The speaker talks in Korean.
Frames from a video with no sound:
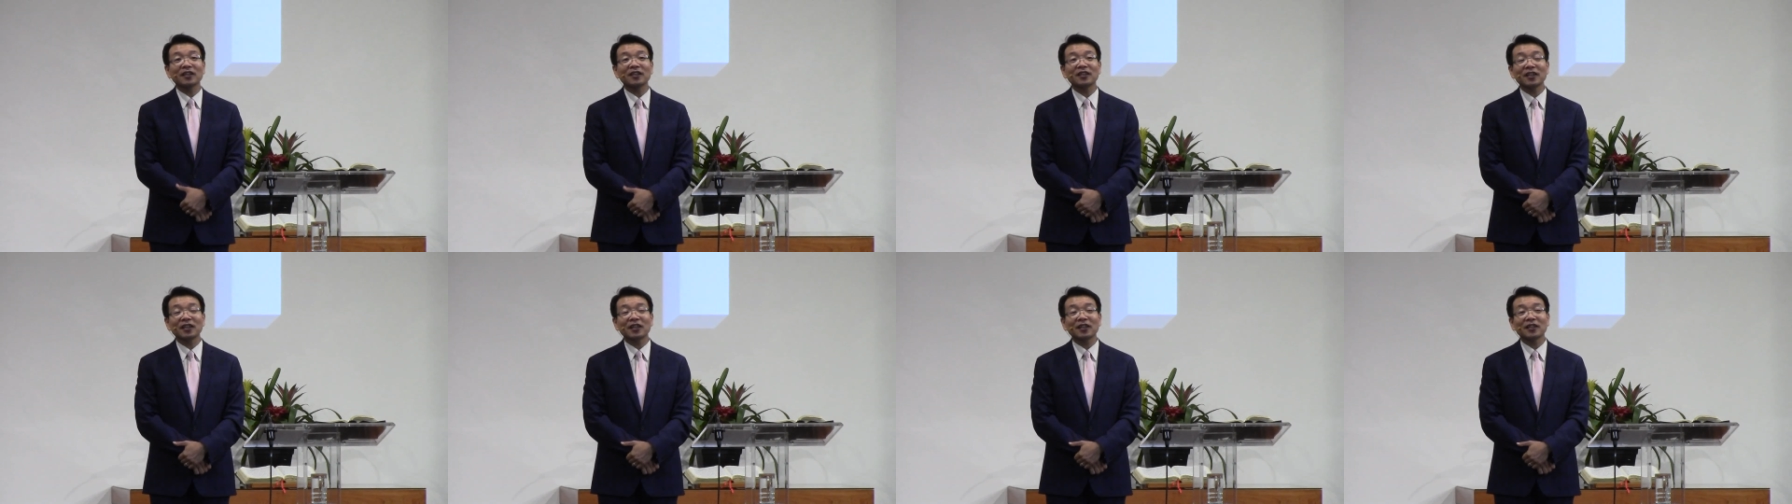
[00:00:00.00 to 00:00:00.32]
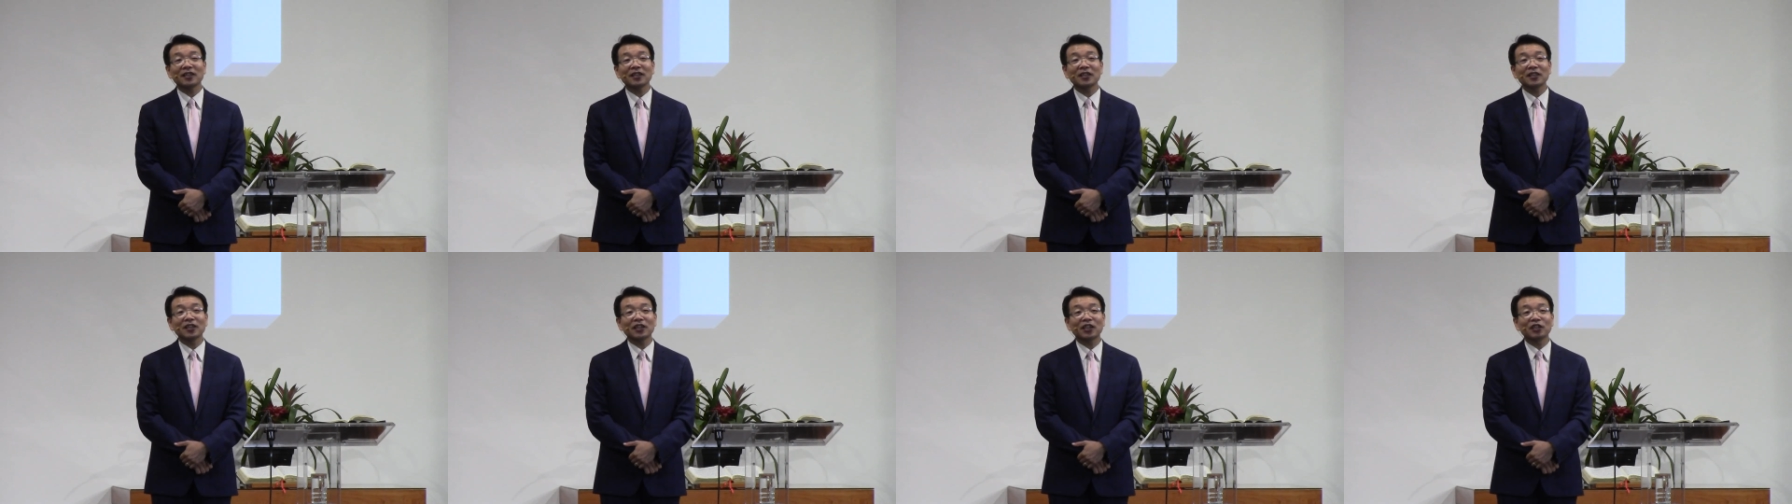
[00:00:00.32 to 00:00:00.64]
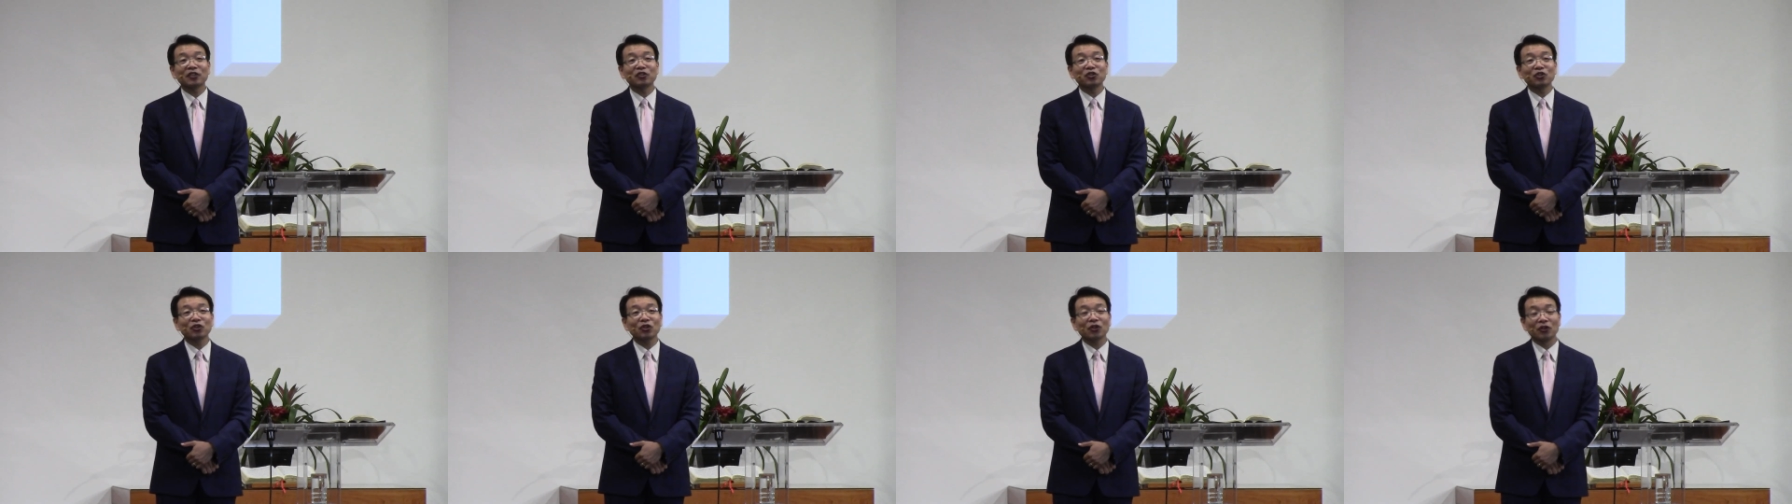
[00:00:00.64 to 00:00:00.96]

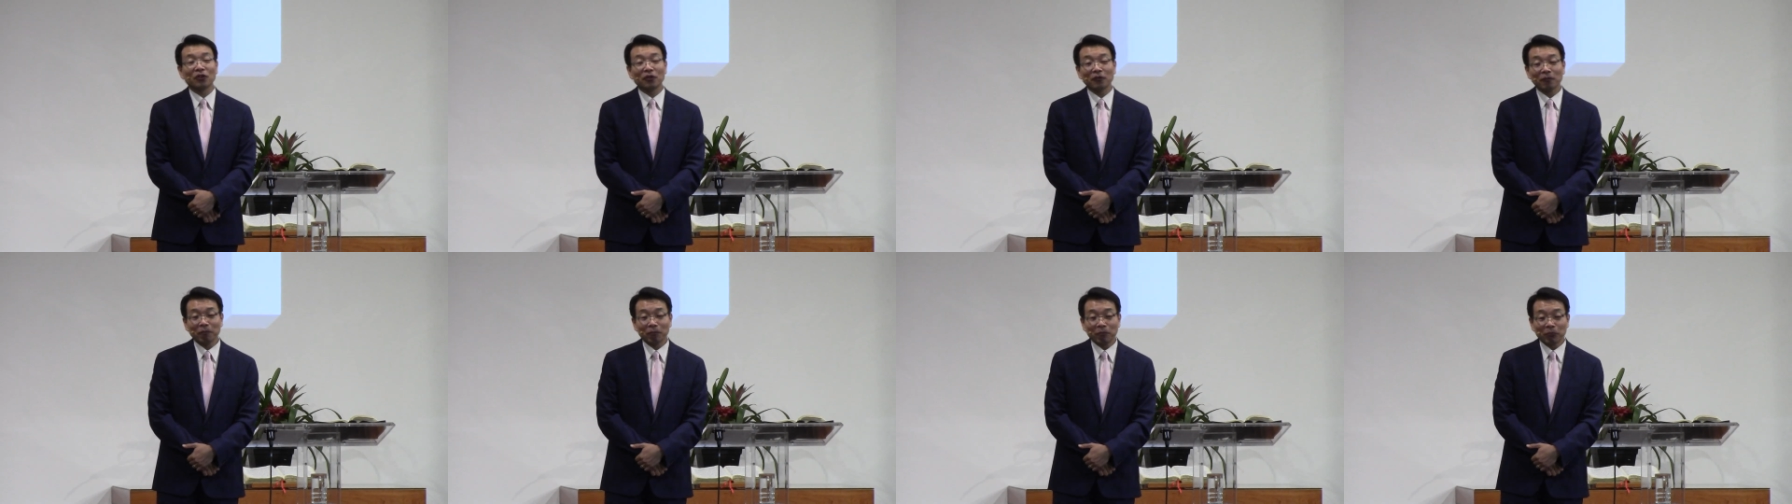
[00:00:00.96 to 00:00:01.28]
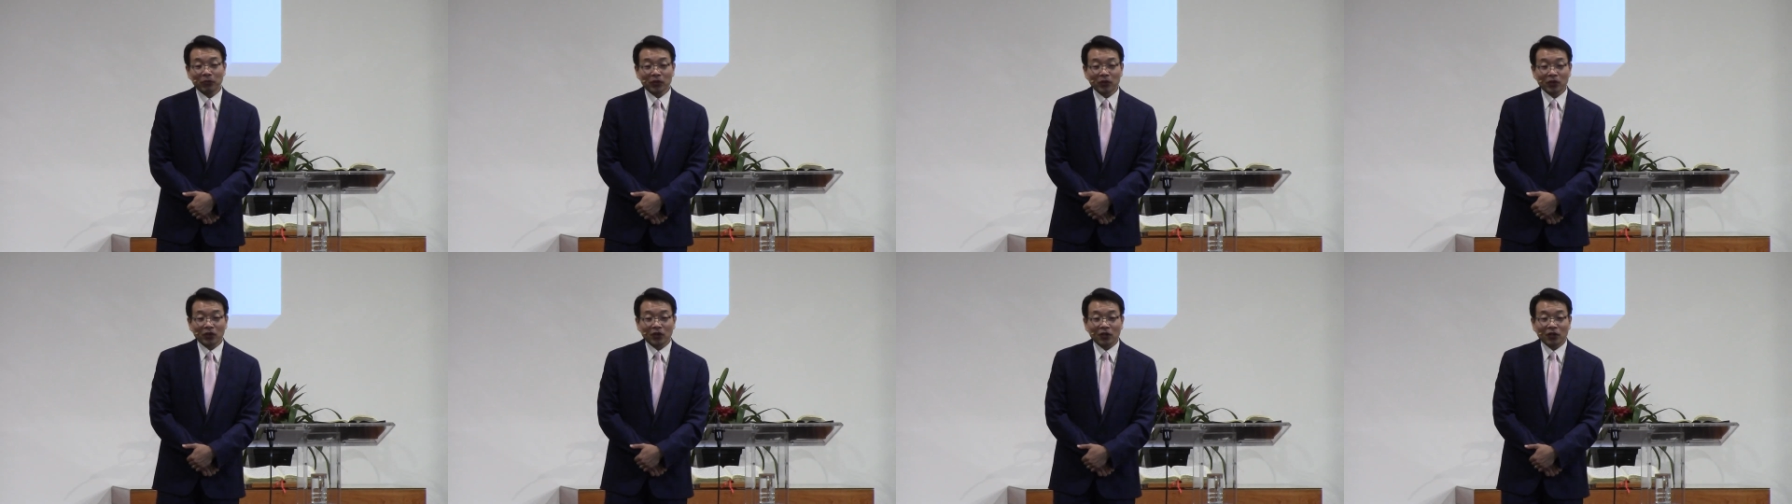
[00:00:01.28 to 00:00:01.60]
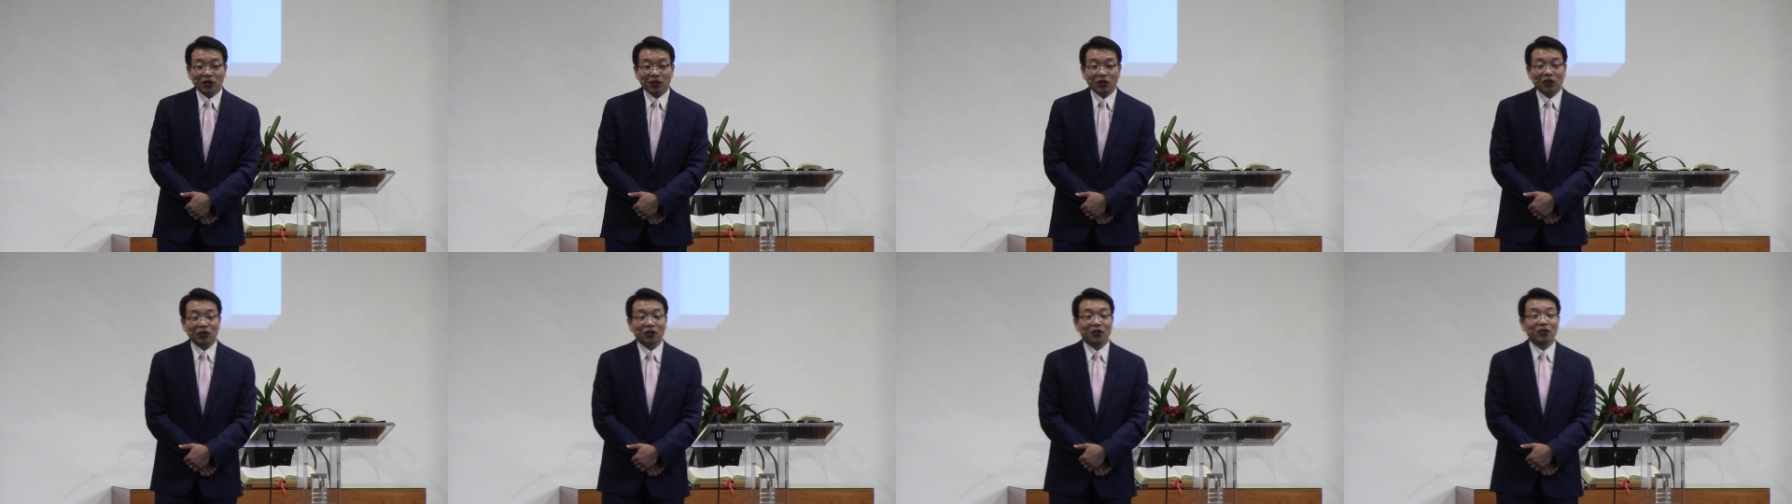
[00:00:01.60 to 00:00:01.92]
이야기겠죠
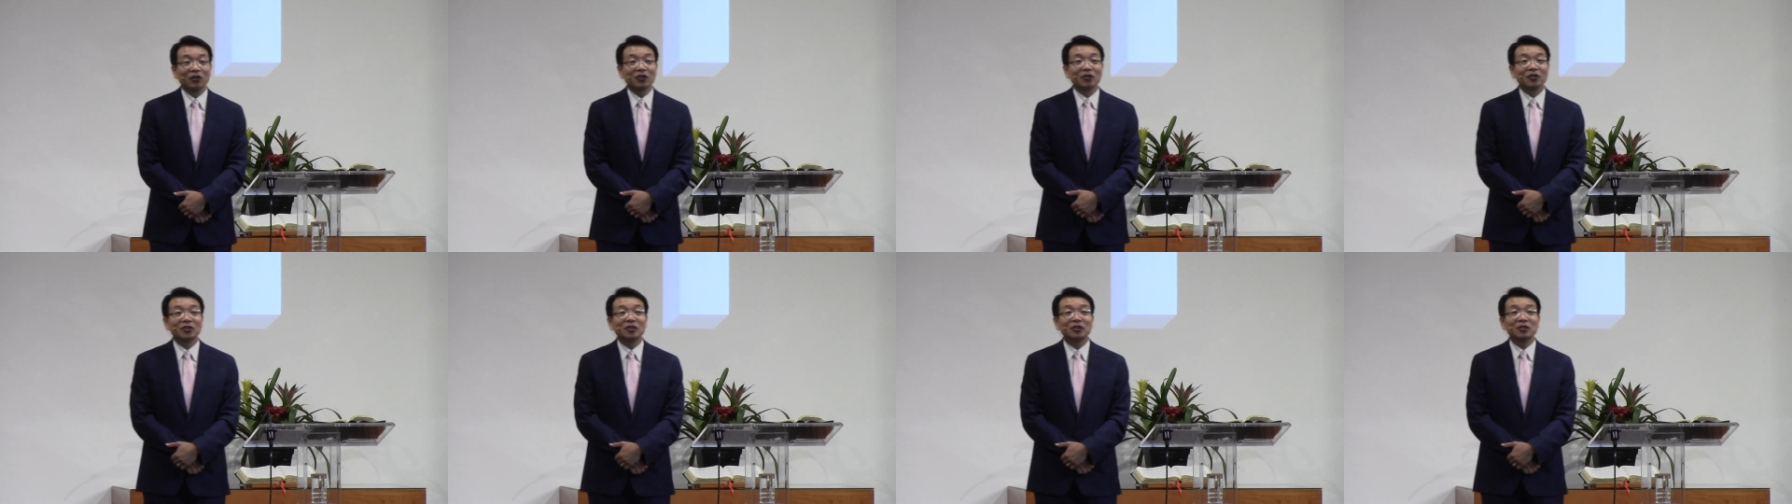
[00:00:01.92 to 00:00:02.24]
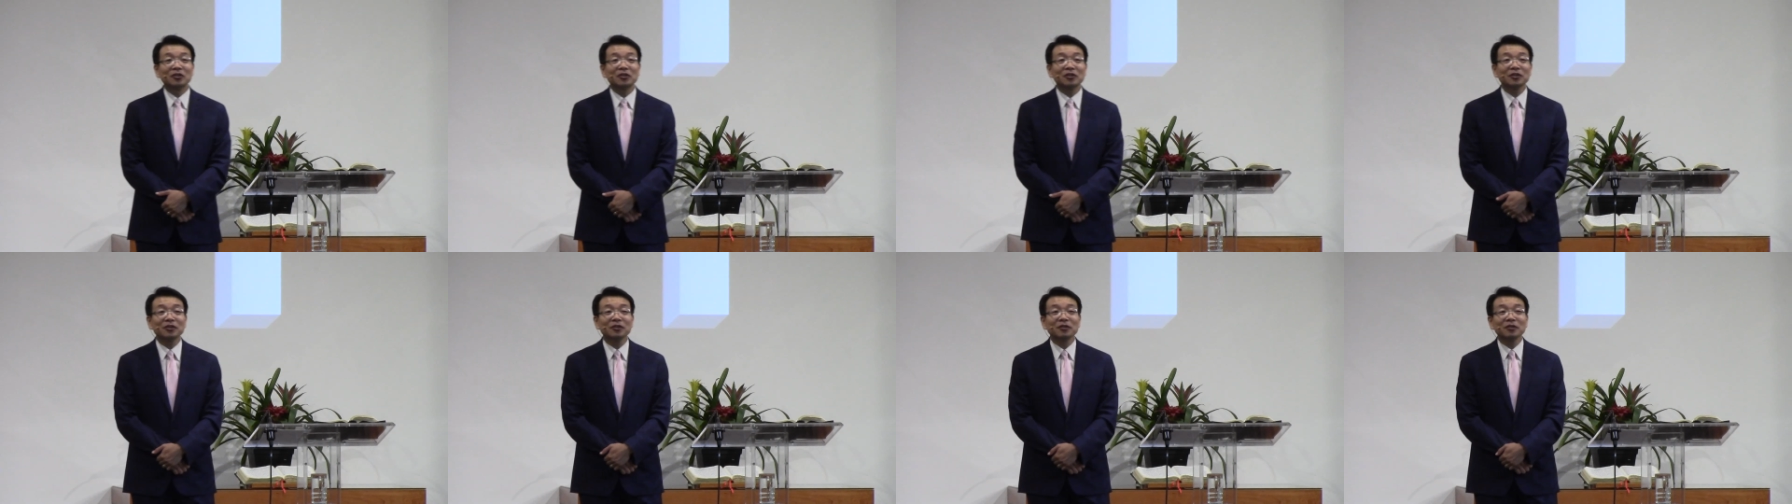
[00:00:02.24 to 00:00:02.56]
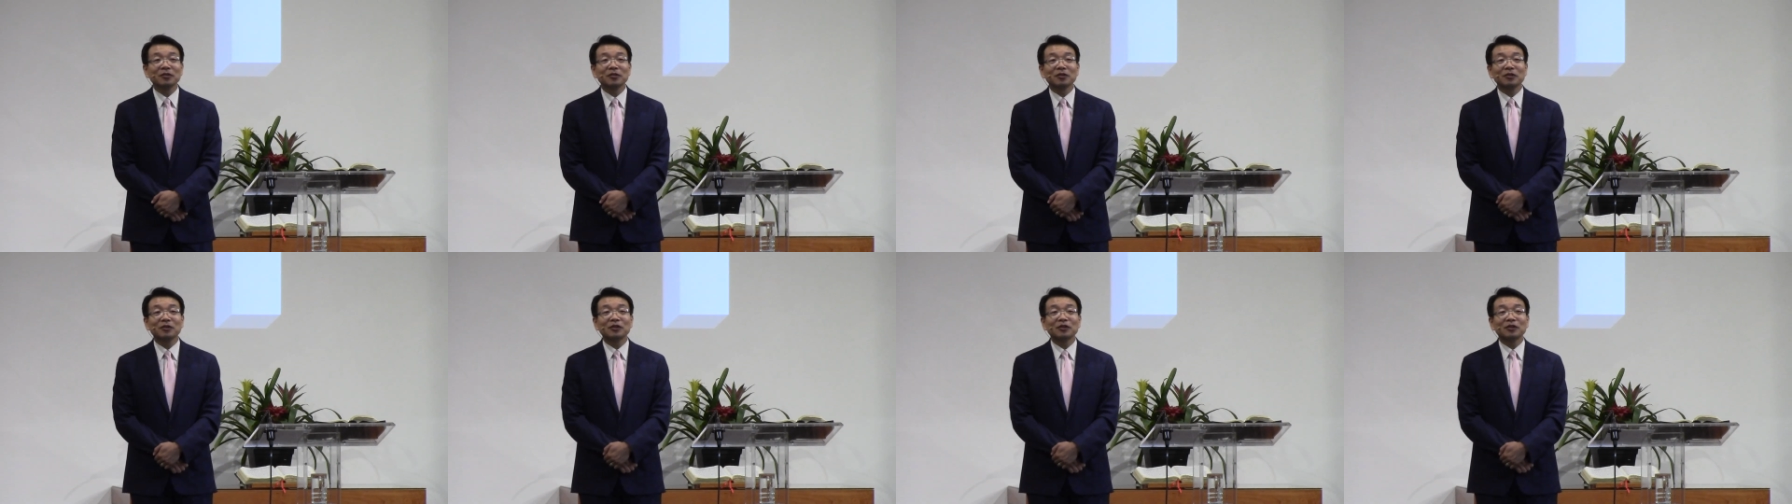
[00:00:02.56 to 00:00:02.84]
어, 그들은